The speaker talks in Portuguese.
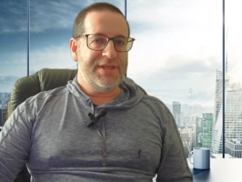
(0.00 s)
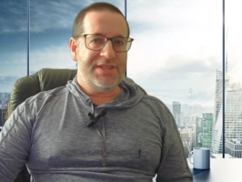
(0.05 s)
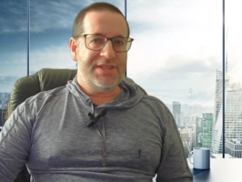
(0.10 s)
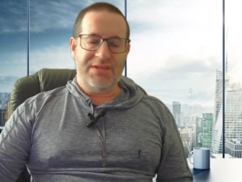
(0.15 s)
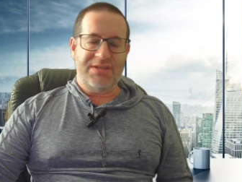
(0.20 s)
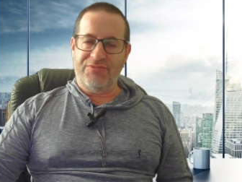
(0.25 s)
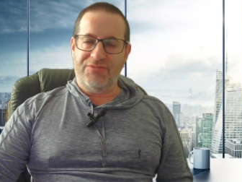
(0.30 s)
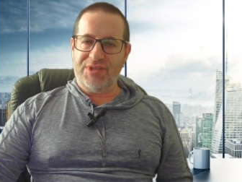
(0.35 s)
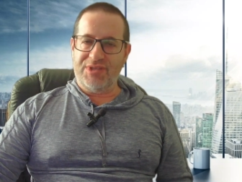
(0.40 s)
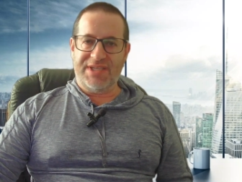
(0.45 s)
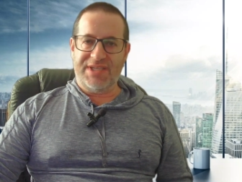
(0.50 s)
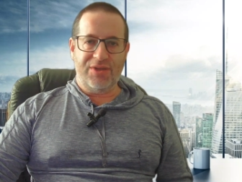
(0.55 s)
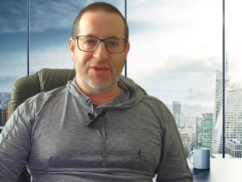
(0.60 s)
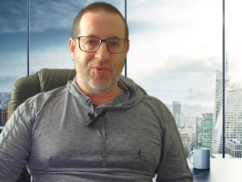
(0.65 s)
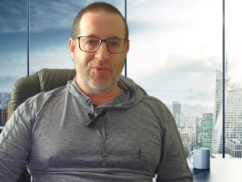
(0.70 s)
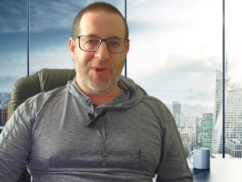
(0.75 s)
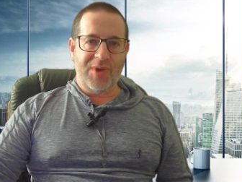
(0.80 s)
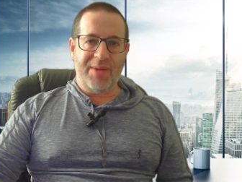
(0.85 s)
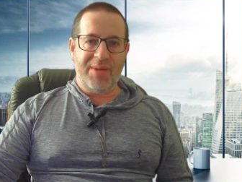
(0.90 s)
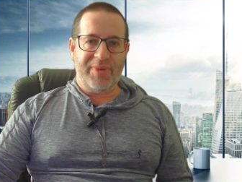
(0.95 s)
Se você
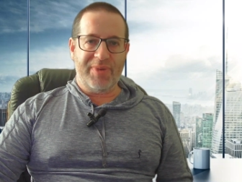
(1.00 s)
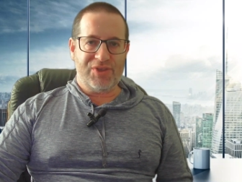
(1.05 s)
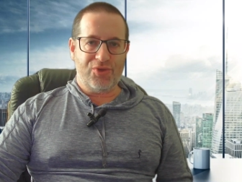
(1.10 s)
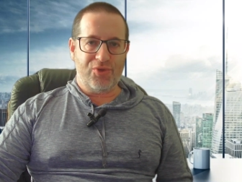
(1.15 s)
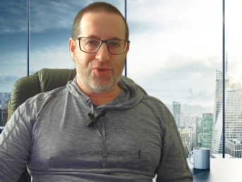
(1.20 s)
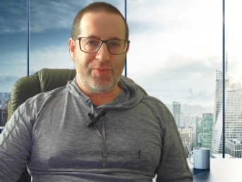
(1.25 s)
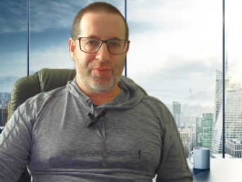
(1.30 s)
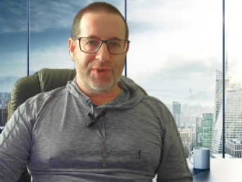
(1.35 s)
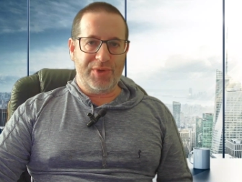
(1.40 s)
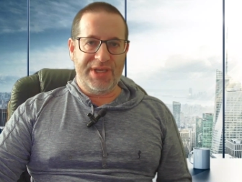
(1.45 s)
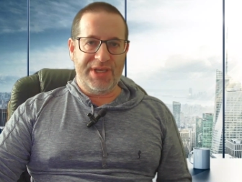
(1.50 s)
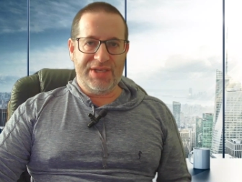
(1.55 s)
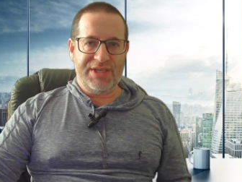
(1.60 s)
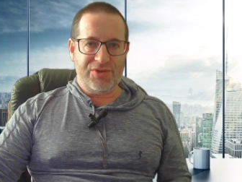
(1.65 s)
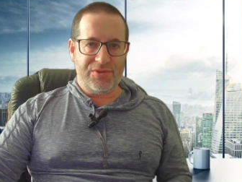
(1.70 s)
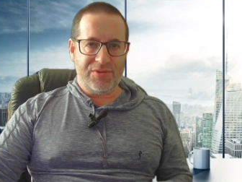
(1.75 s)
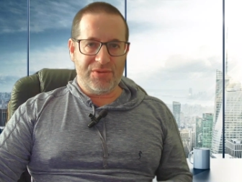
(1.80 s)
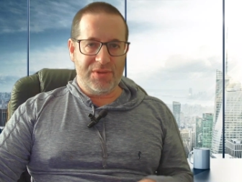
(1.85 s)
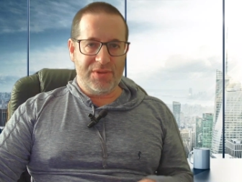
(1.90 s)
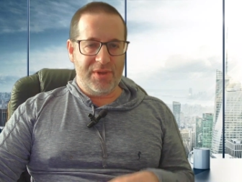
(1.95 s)
nunca passou por
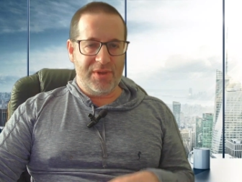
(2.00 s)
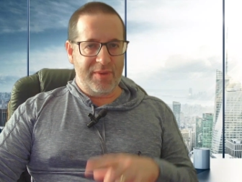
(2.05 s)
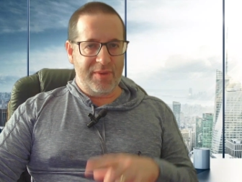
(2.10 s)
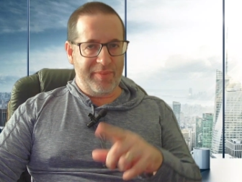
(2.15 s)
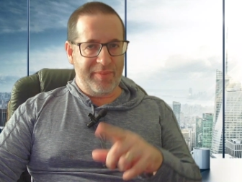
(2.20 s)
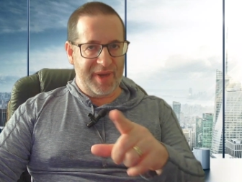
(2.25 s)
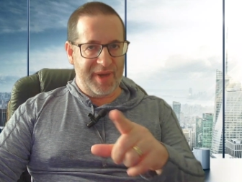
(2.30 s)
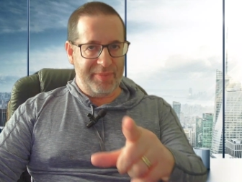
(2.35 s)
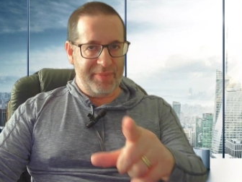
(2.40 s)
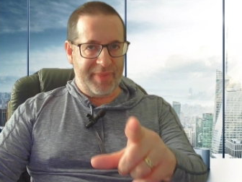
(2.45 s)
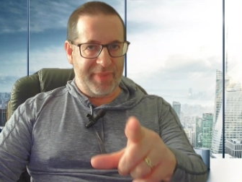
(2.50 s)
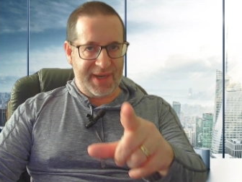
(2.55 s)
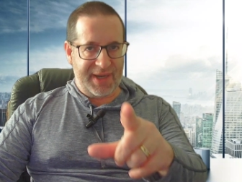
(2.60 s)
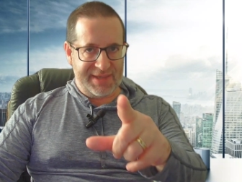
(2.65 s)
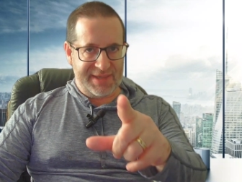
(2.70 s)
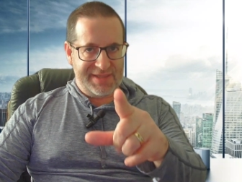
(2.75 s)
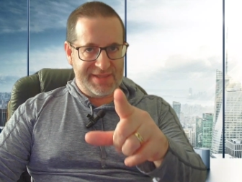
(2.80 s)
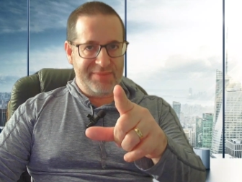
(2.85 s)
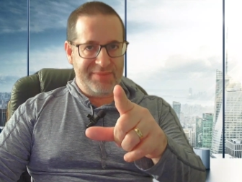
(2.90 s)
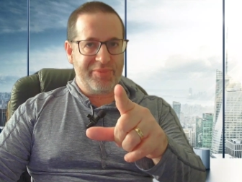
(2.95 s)
isso,
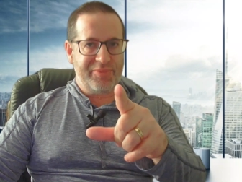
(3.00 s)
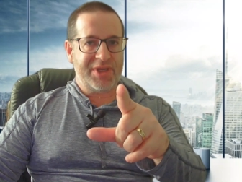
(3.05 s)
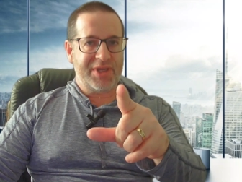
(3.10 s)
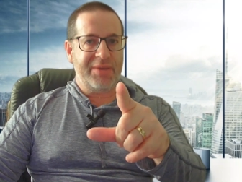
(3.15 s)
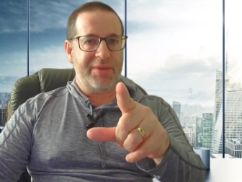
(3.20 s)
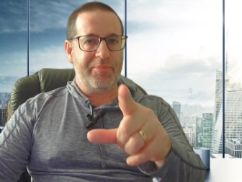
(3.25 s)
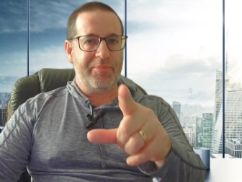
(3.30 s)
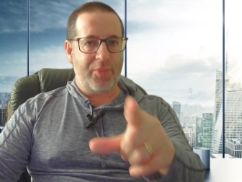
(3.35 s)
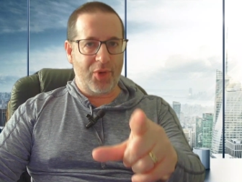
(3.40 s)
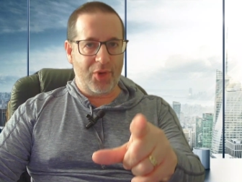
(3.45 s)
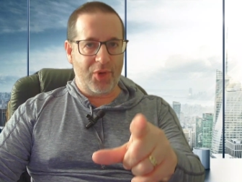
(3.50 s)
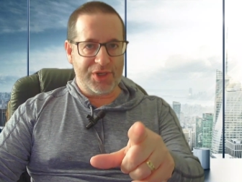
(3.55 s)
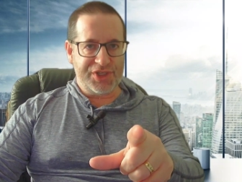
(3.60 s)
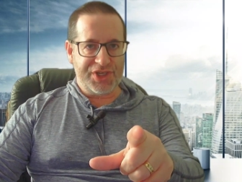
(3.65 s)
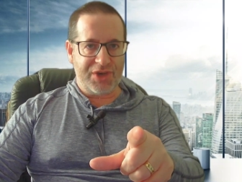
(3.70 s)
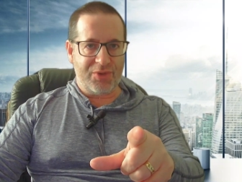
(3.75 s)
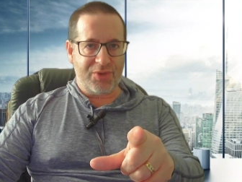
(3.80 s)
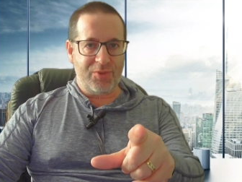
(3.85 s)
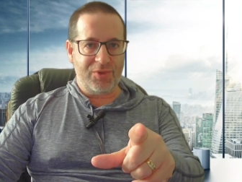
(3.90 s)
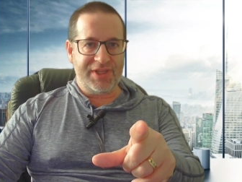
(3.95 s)
prepare-se, porque
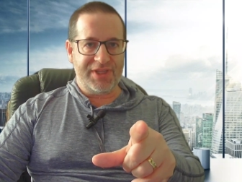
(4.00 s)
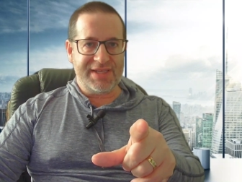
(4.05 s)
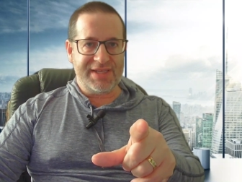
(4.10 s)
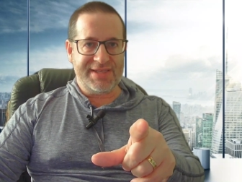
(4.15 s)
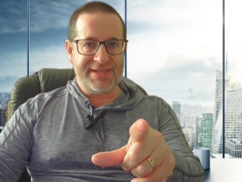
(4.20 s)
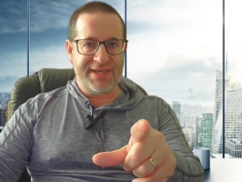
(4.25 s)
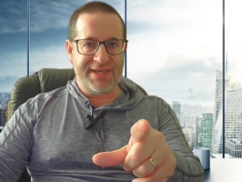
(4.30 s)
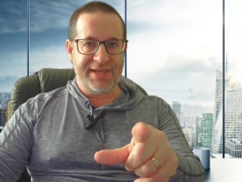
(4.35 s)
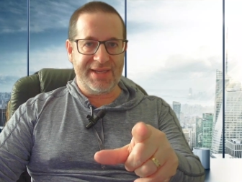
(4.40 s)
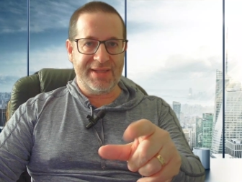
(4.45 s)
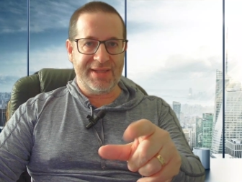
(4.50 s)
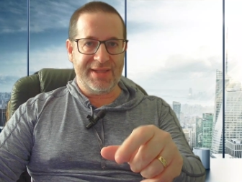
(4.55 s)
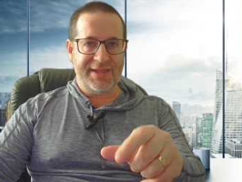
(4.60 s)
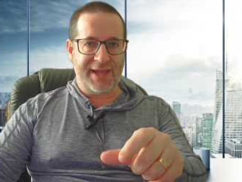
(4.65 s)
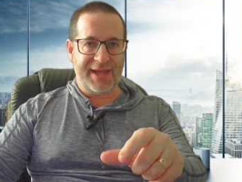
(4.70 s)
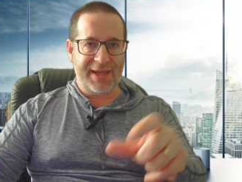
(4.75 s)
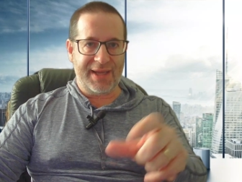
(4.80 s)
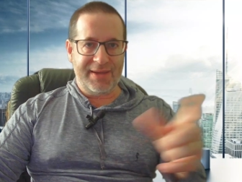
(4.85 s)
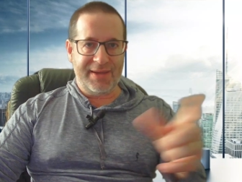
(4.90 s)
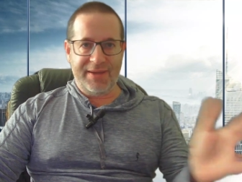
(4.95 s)
pode acontecer.
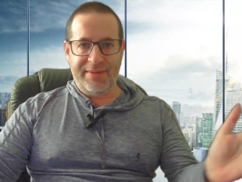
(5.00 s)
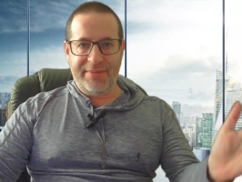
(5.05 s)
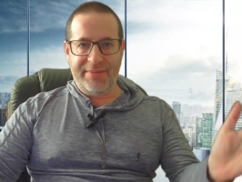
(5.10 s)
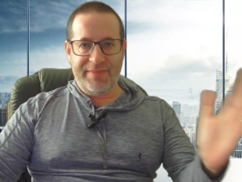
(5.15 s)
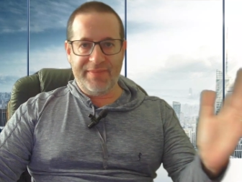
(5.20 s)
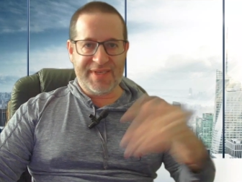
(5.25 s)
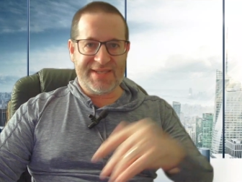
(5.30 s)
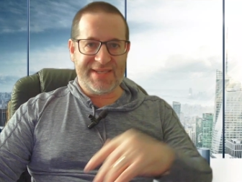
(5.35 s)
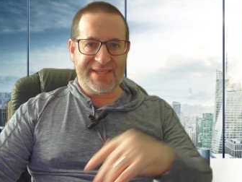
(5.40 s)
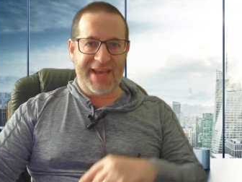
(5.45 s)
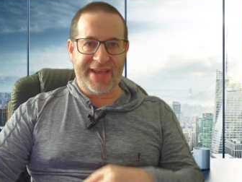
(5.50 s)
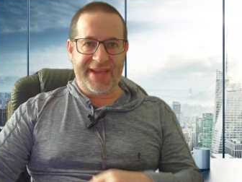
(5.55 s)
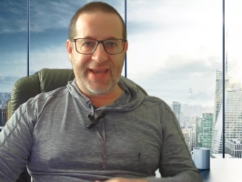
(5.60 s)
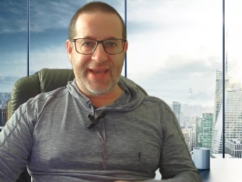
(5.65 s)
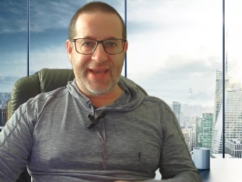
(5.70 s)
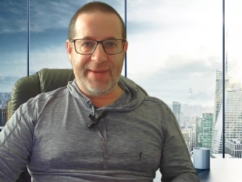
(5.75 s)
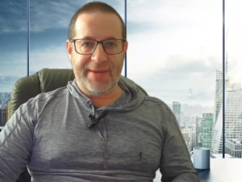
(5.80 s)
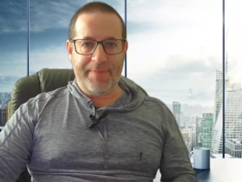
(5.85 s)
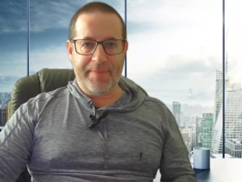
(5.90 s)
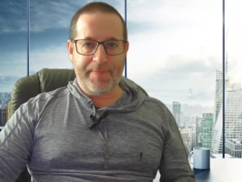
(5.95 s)
Tá? Me segue
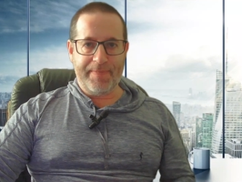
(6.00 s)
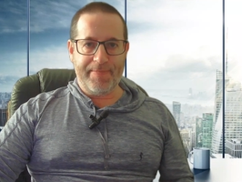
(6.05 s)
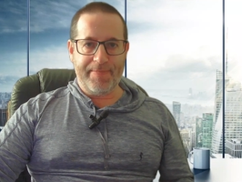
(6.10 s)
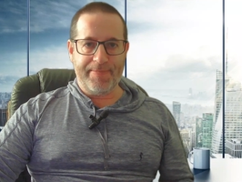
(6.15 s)
aí.